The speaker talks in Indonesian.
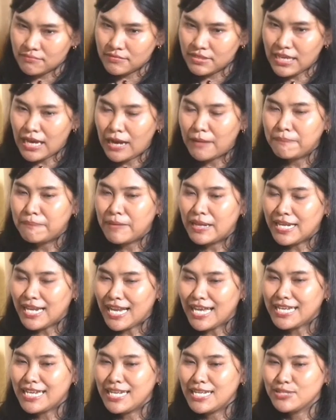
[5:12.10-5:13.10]
ya
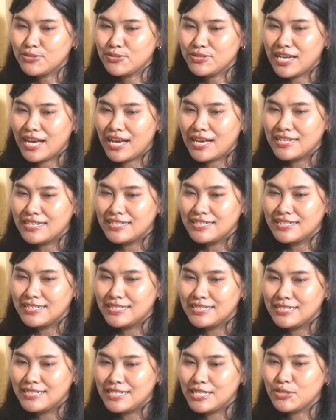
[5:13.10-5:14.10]
balik lagi ini sudah
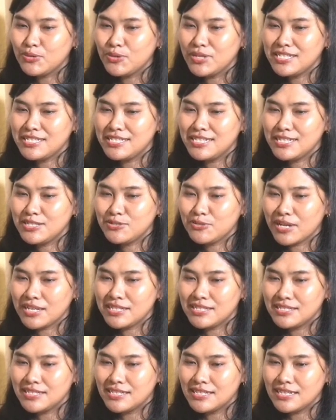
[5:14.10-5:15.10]
ditulis di
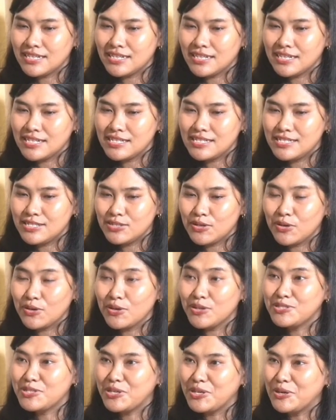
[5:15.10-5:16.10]
surat uh,
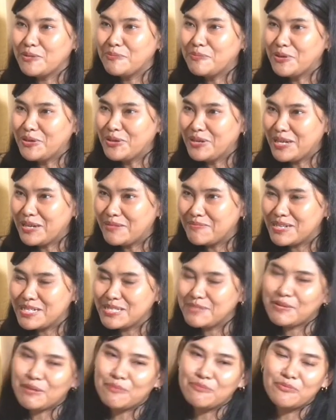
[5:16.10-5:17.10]
Jongko Joyoboyo ya
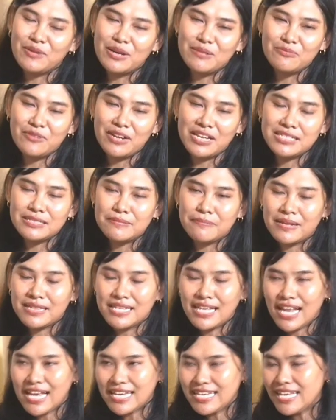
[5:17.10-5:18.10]
Mas, okay. perempuan mulai
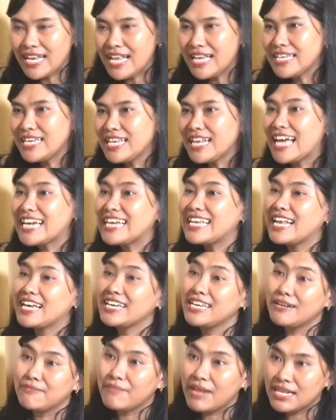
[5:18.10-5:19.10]
seperti laki-laki,
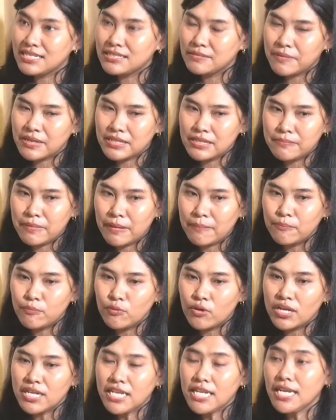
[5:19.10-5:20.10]
laki-laki yang malah seperti
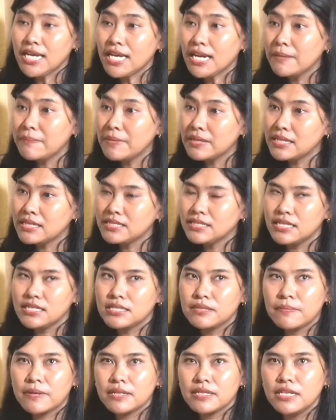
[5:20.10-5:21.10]
perempuan. Ini kenapa uh-uh.
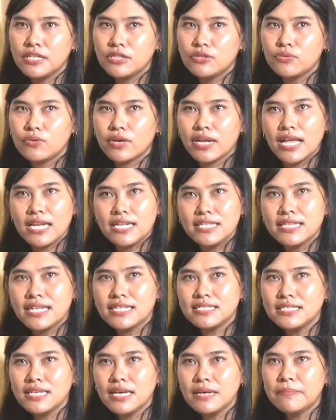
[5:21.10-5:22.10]
terjadi seperti itu?
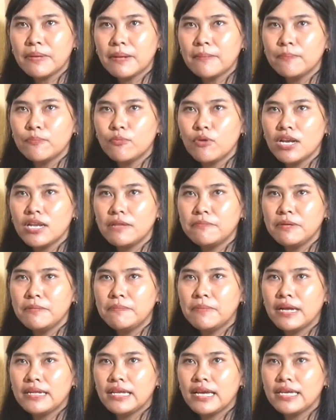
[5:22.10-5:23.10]
Realitasnya perempuan lebih
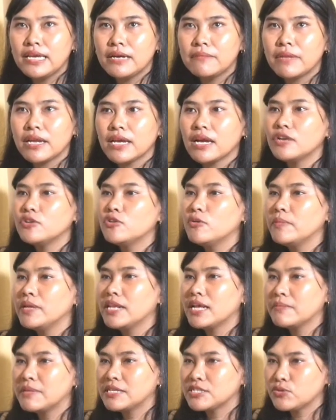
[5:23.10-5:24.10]
banyak yang mereka
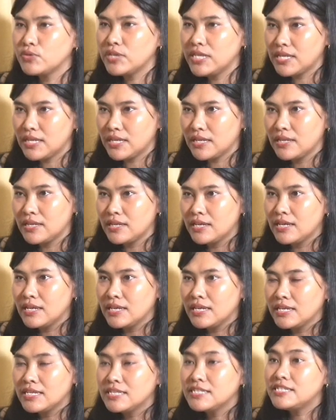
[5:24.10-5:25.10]
dominan maskulin
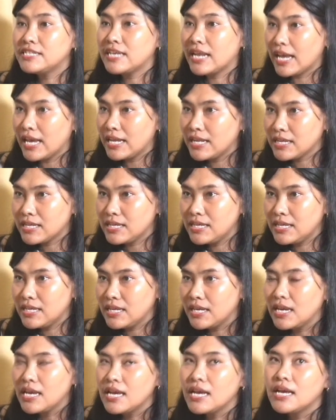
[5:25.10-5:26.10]
uh-uh. secara
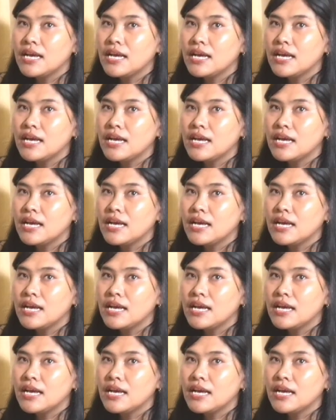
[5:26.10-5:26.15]
energi.